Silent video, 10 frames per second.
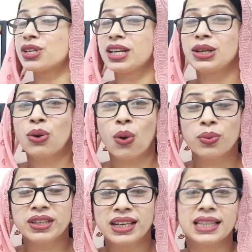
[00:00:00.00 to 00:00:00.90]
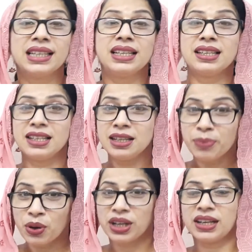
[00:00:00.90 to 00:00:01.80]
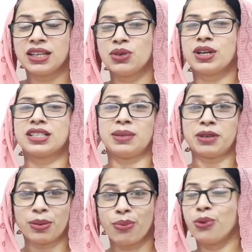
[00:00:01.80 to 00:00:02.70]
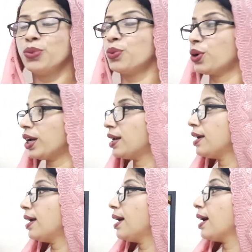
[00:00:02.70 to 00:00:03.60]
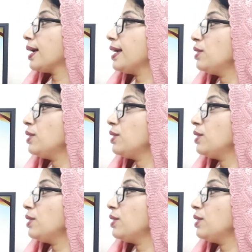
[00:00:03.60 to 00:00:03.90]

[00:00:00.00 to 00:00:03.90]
সেই ক্ষোভ থেকে তিনি কি পড়েন এটিও আসতে পারে বই পড়েন কি